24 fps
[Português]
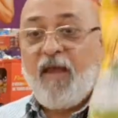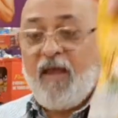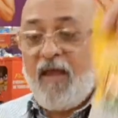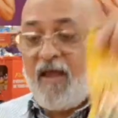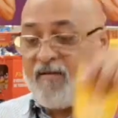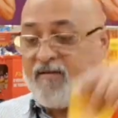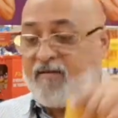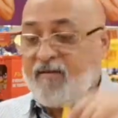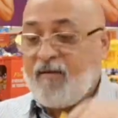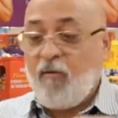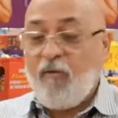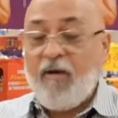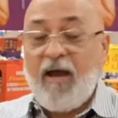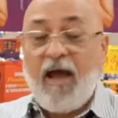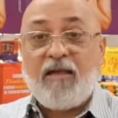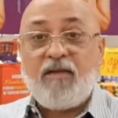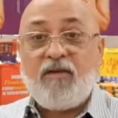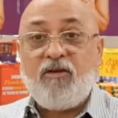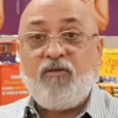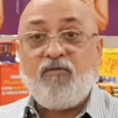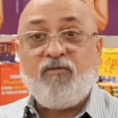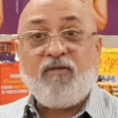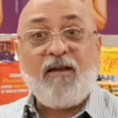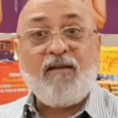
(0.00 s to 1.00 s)
Esses
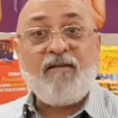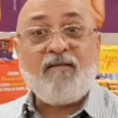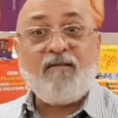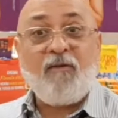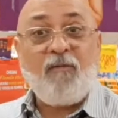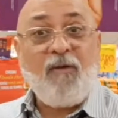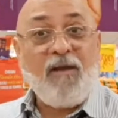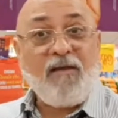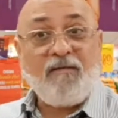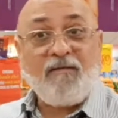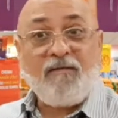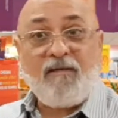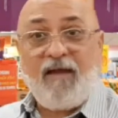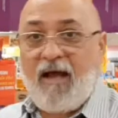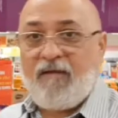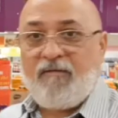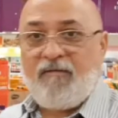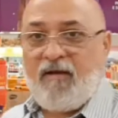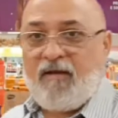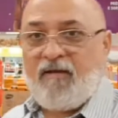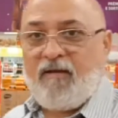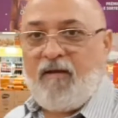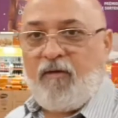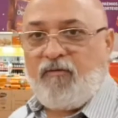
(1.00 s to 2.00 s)
salgadinhos, eles são
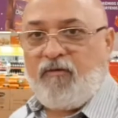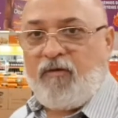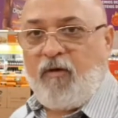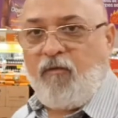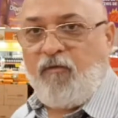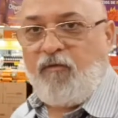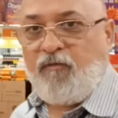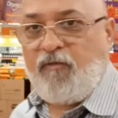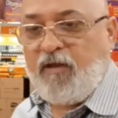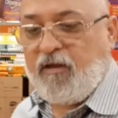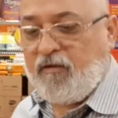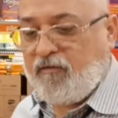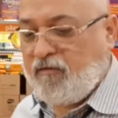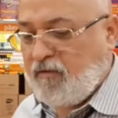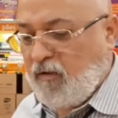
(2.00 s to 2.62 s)
assados, eles não são fritos,